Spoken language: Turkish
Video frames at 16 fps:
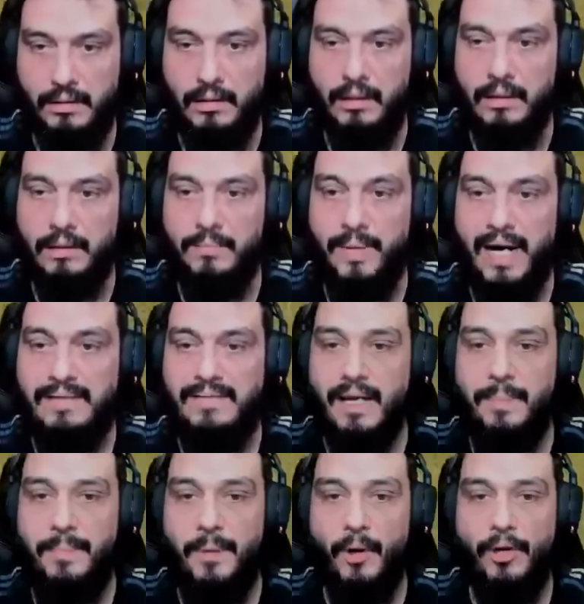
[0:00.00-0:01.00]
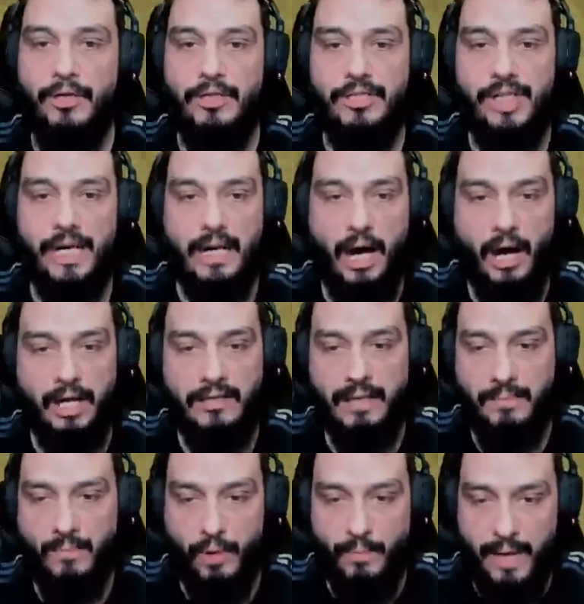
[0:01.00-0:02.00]
Lan Bak Al, tepe al. oynayacak. Aa
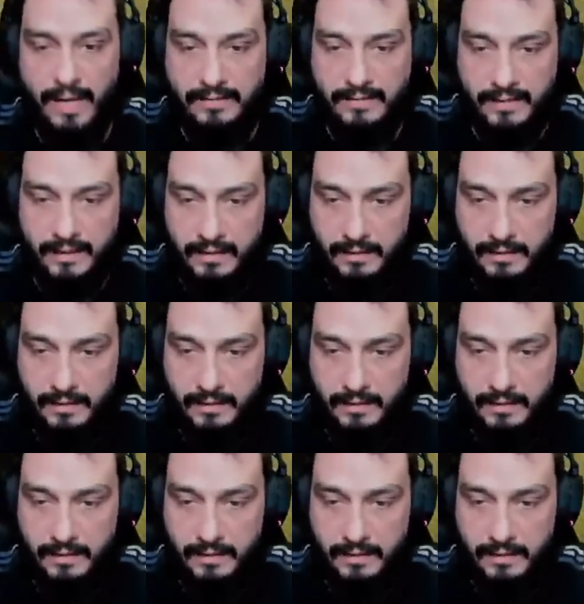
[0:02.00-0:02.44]
adam bomba attı.